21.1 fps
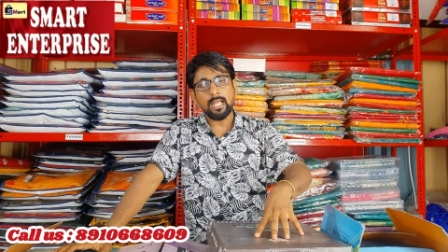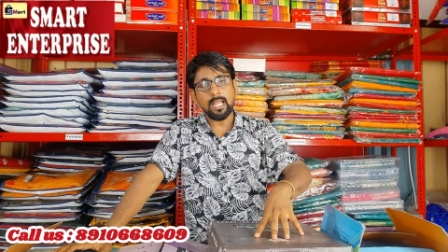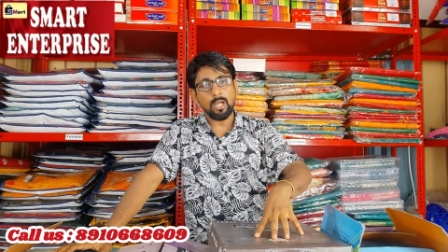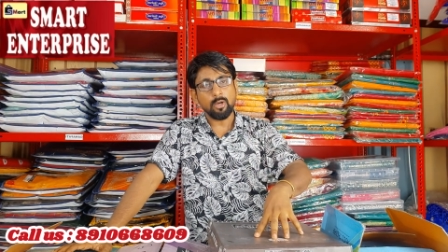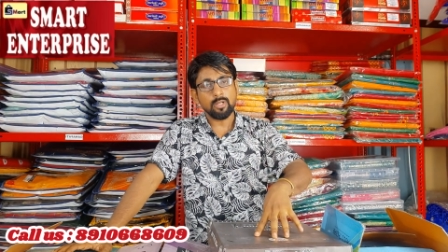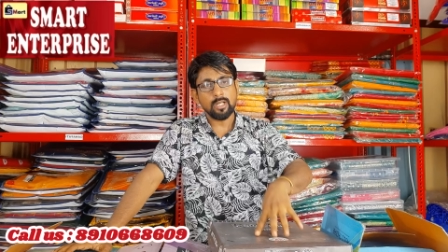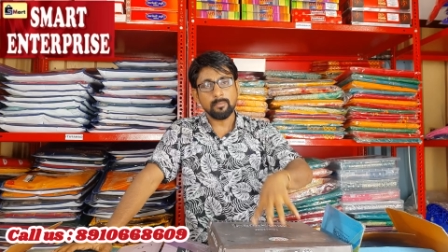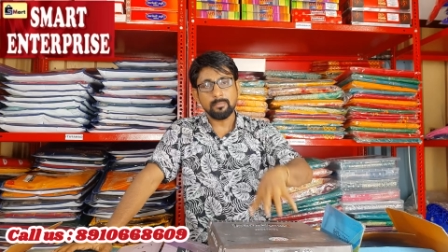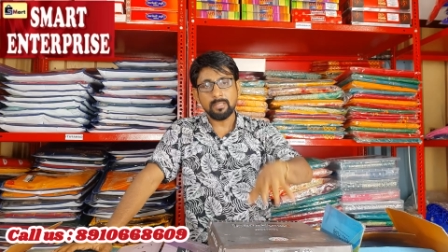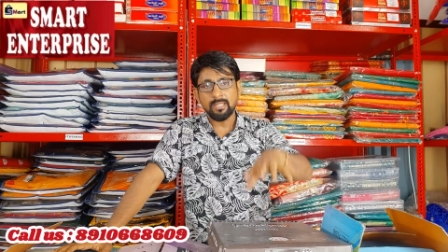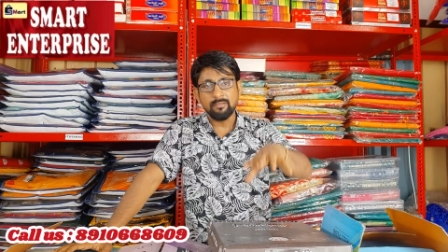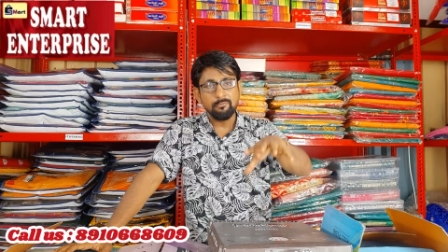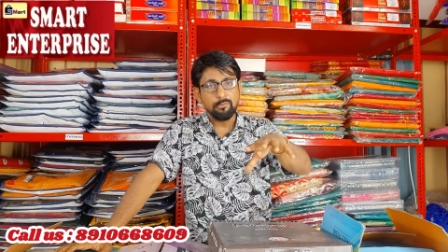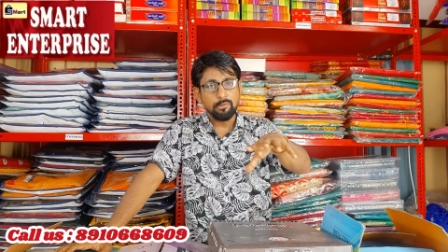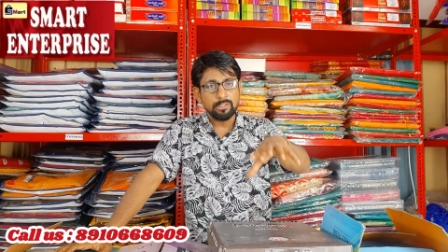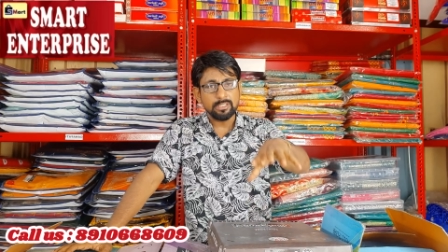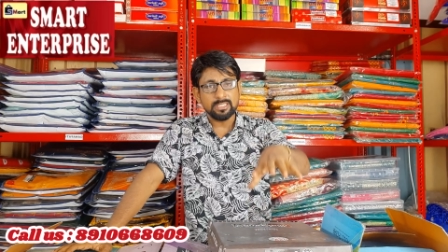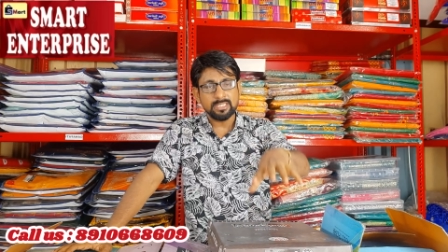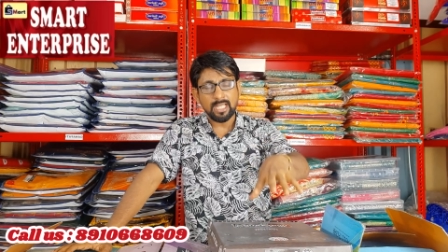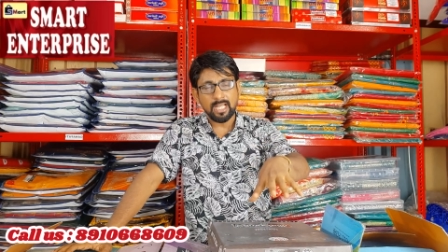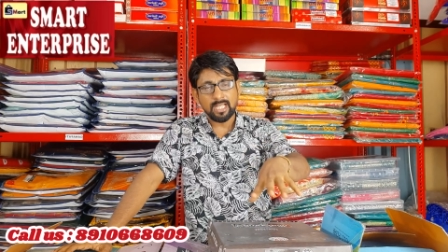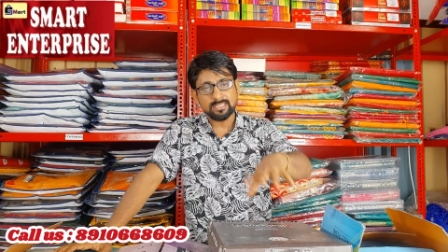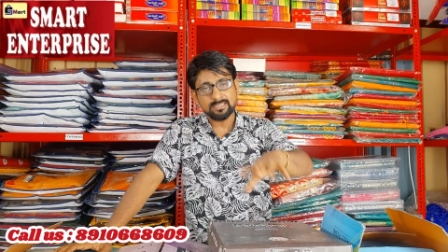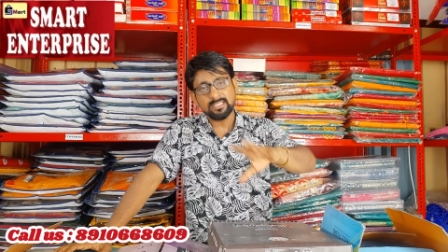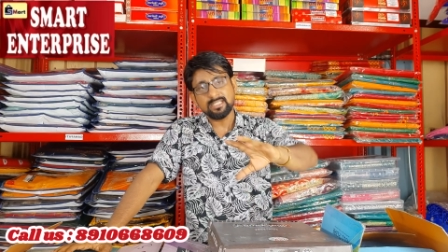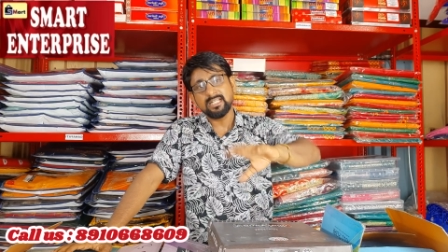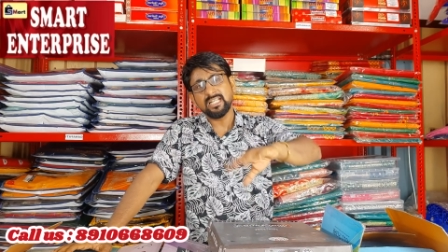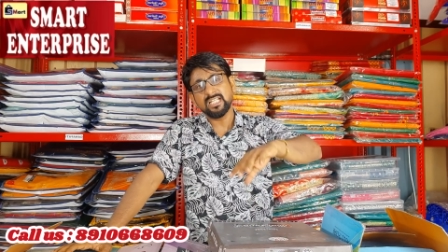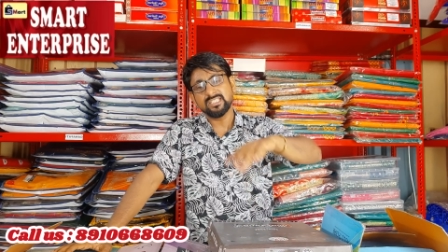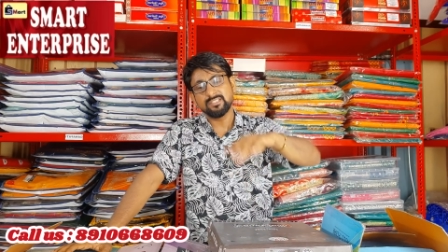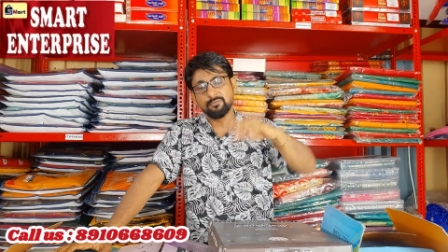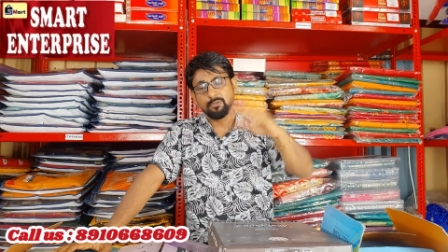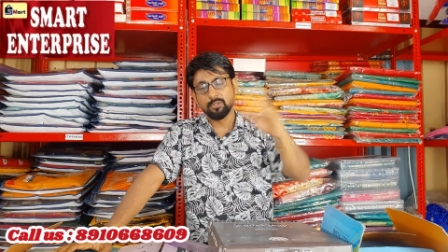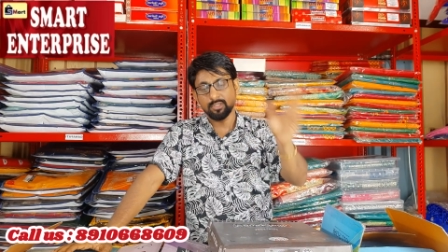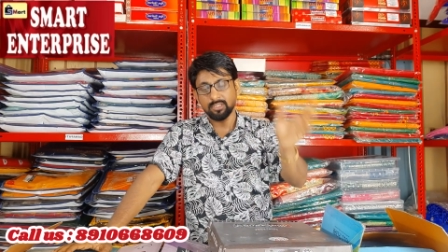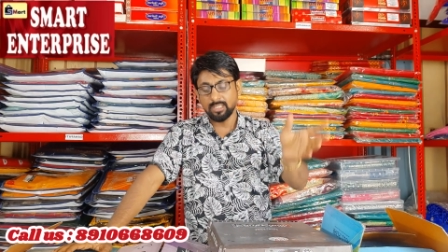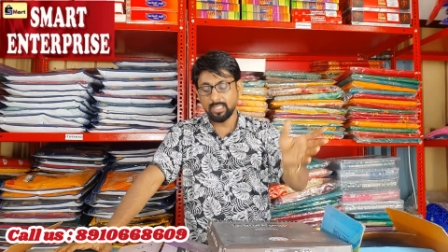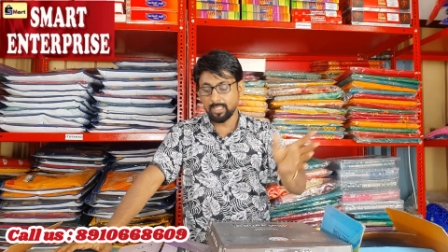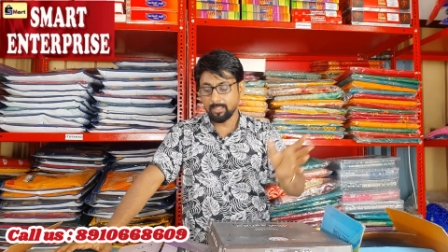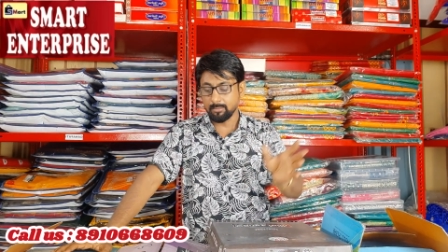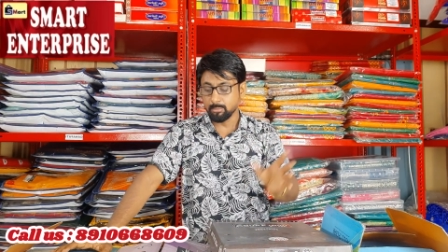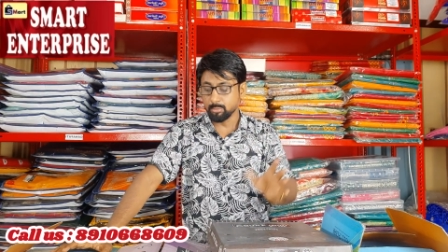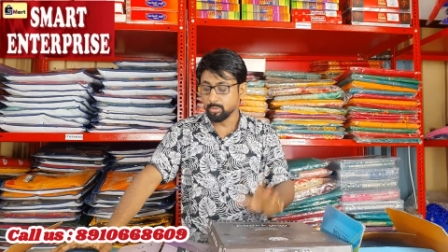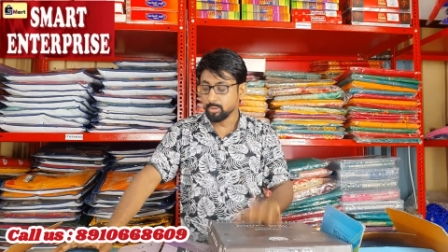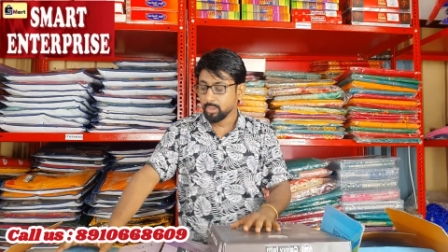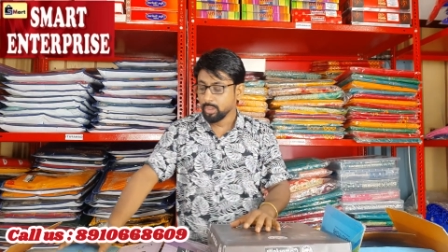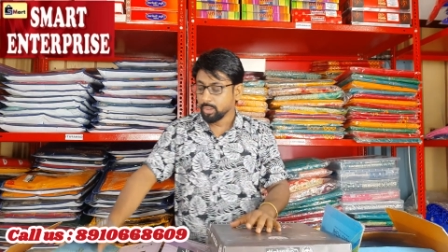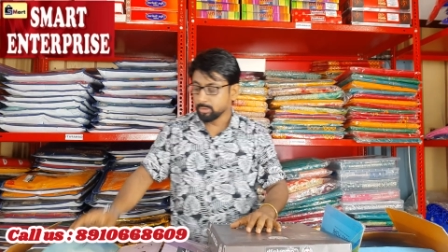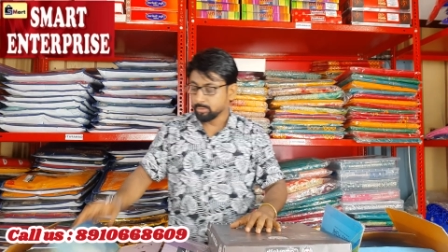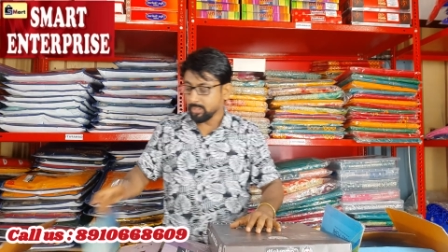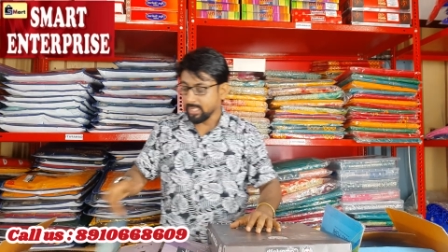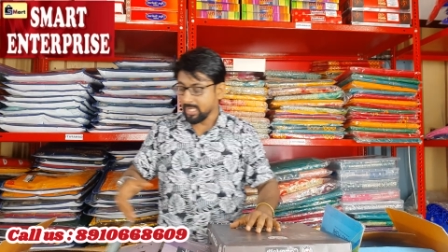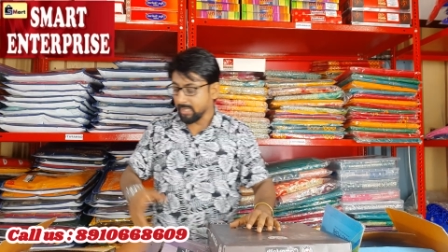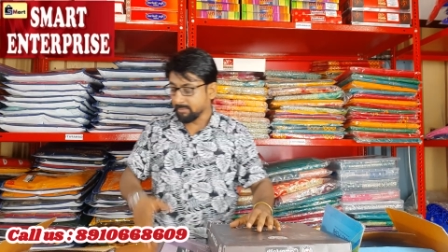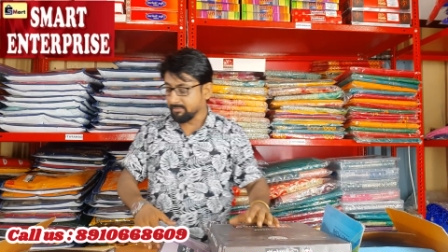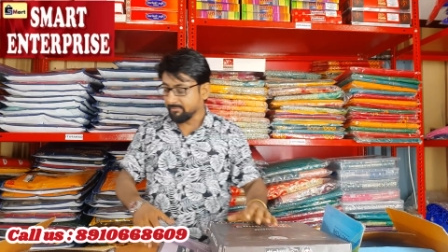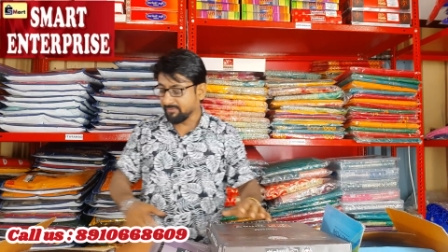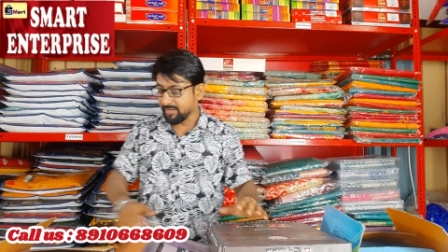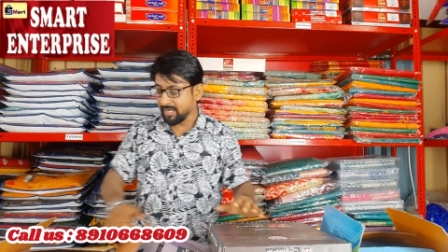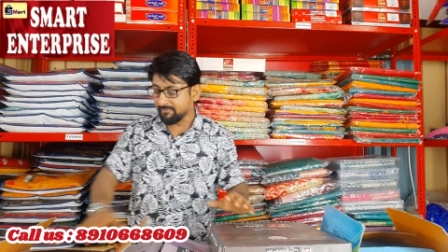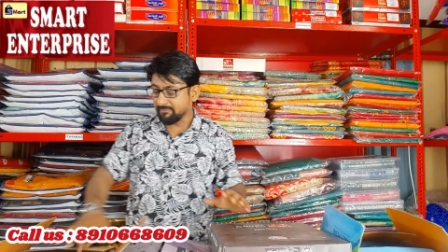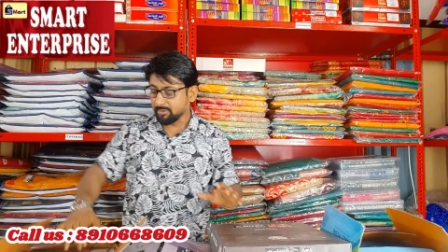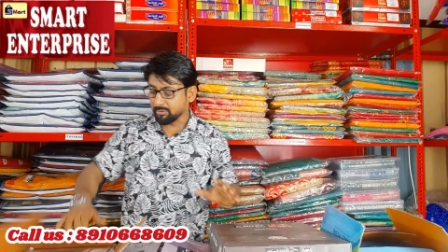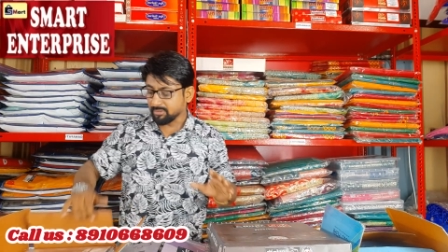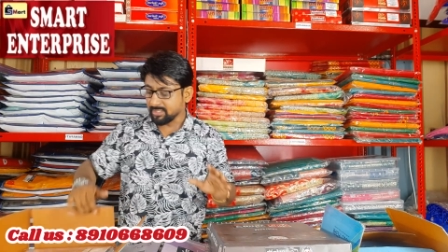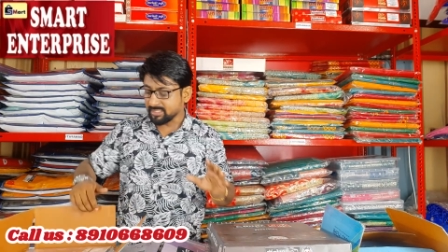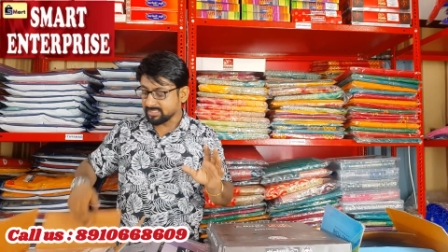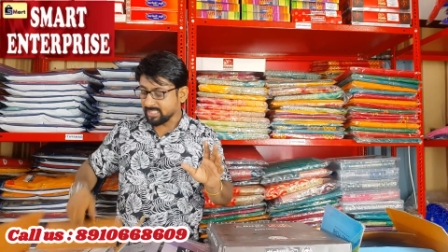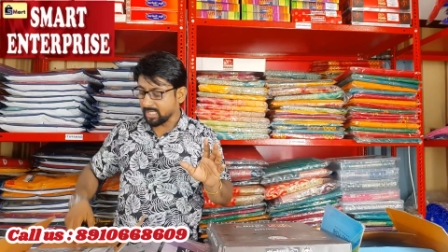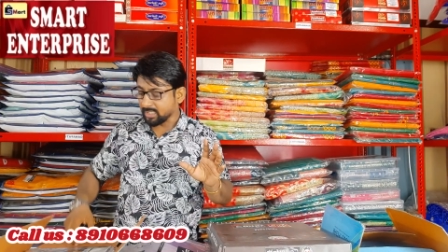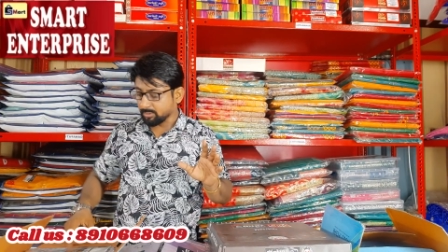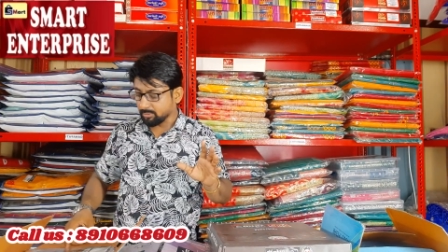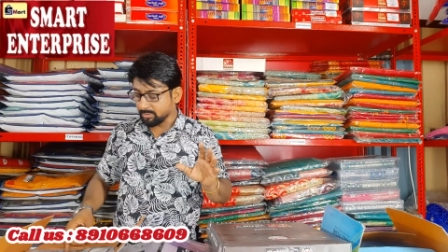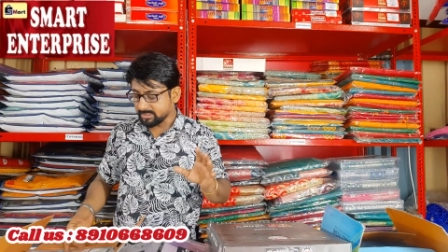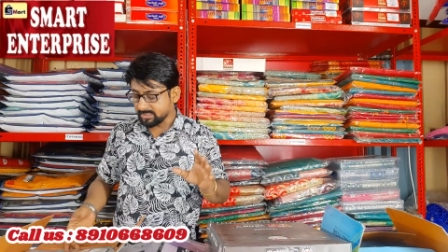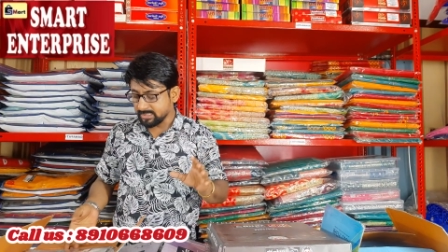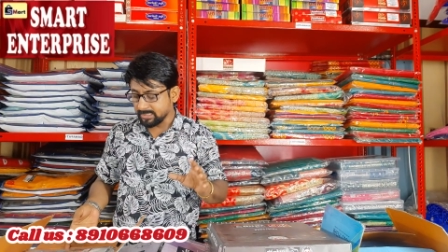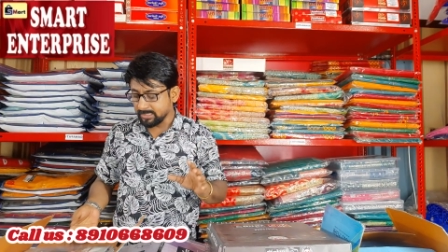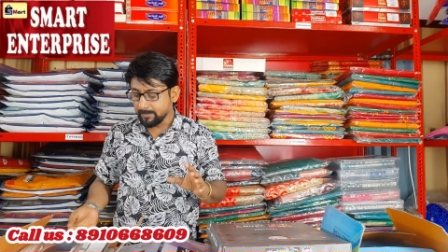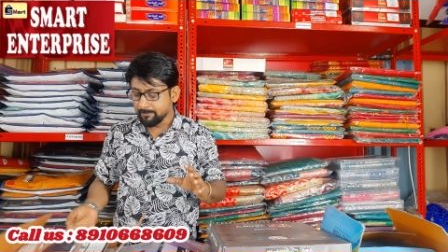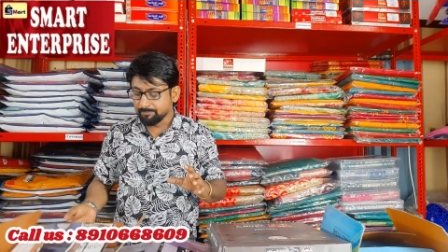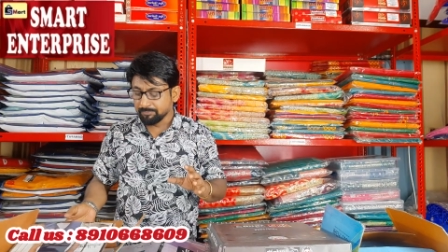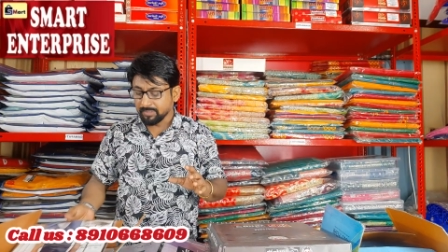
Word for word: এখন আমি এই ভিডিওতে দেখাচ্ছি আর নেক্সট ভিডিওতে দেখাবো তো আমি ফটাফট করে স্টার্ট করছি